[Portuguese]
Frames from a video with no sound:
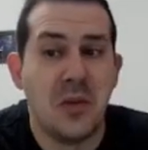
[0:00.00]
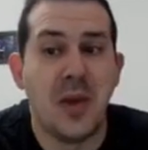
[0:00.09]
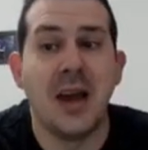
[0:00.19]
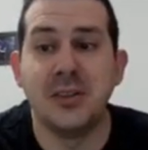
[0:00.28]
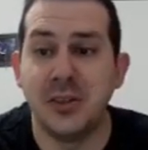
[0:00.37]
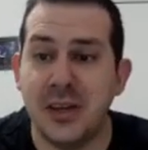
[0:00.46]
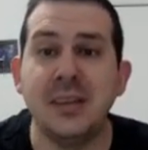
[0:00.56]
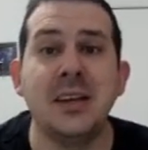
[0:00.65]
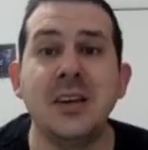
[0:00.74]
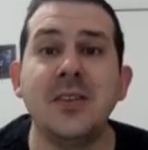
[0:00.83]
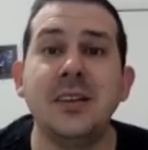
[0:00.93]
Mas eu já
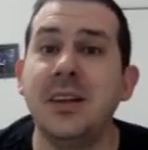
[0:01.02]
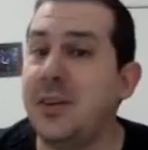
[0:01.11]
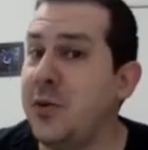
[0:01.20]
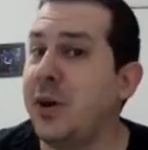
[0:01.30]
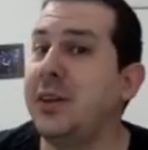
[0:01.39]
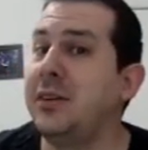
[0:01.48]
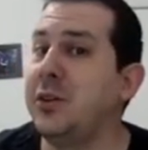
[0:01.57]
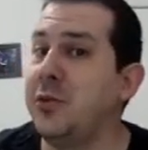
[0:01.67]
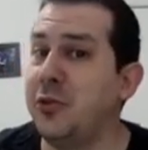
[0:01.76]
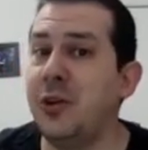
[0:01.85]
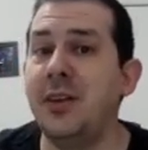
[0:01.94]
sei que vai ser
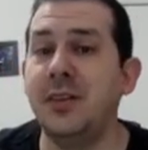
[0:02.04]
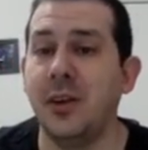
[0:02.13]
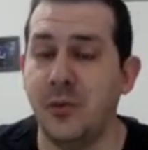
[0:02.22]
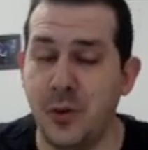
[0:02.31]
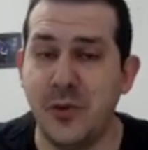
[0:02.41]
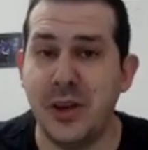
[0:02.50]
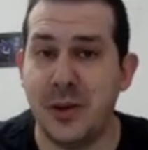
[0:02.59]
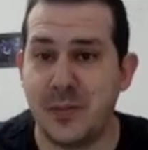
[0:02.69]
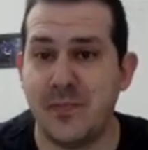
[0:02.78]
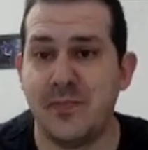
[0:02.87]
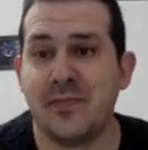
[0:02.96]
55,5. Vamos
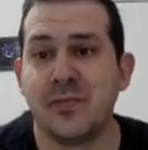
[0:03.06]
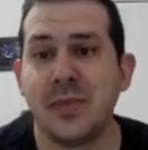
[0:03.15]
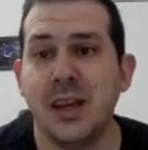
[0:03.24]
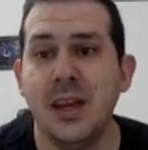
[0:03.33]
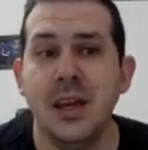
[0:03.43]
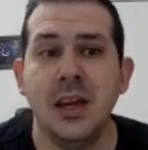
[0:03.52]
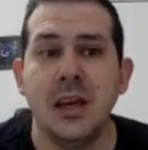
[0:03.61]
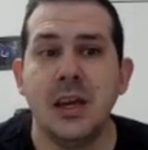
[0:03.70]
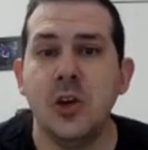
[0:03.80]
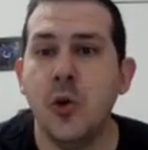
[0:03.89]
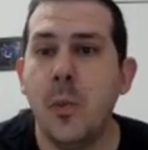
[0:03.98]
ver
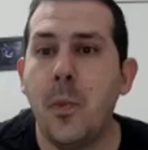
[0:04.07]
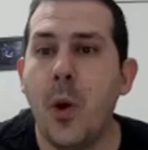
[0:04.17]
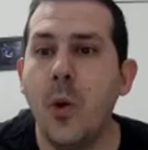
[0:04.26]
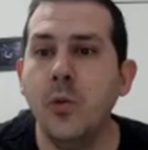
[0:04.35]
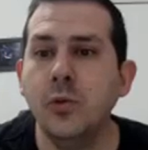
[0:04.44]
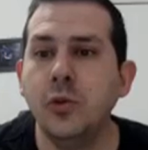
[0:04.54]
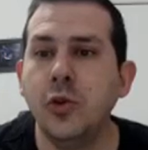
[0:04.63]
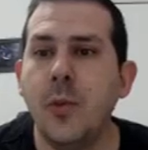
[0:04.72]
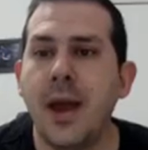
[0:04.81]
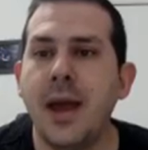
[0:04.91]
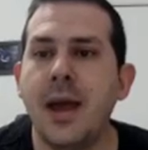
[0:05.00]
e o ponto
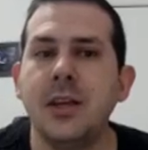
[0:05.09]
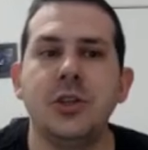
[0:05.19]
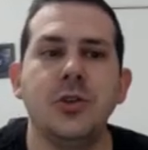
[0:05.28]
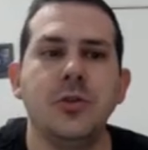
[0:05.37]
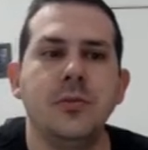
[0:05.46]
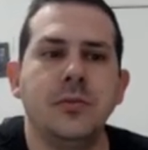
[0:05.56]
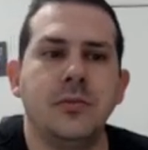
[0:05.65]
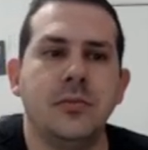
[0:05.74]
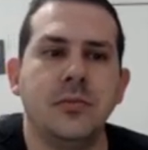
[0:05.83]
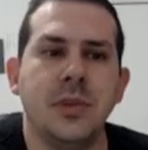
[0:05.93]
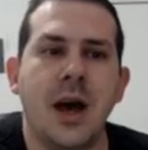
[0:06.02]
médio
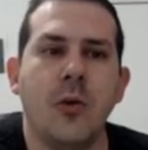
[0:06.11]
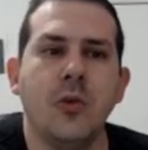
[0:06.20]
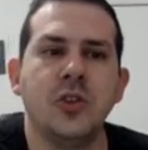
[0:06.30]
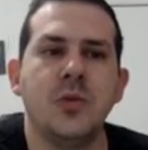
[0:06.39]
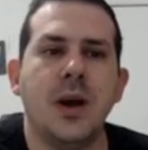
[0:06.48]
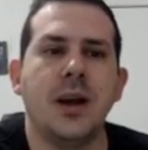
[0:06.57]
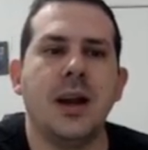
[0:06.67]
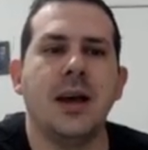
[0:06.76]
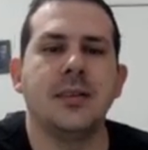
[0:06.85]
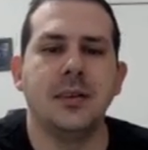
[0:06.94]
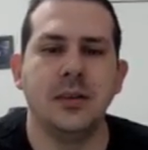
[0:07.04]
da última
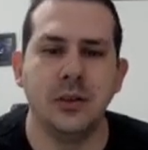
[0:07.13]
classe.